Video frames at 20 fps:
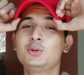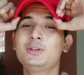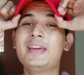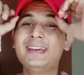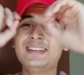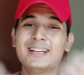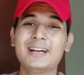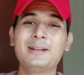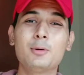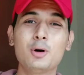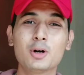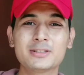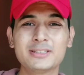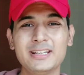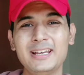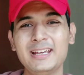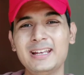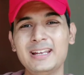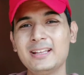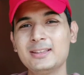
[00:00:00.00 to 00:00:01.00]
तो यही था
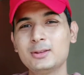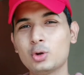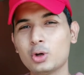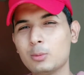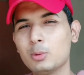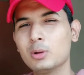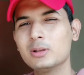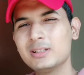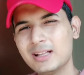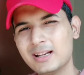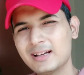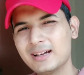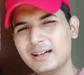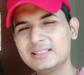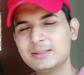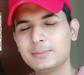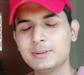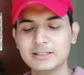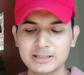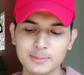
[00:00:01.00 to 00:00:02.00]
अनबॉक्सिंग के लिए थोड़ा बहुत घर का ही
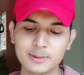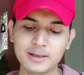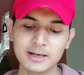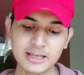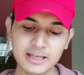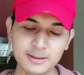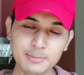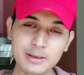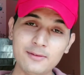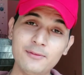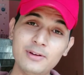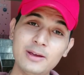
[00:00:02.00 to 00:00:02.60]
सामान था बाकी मैं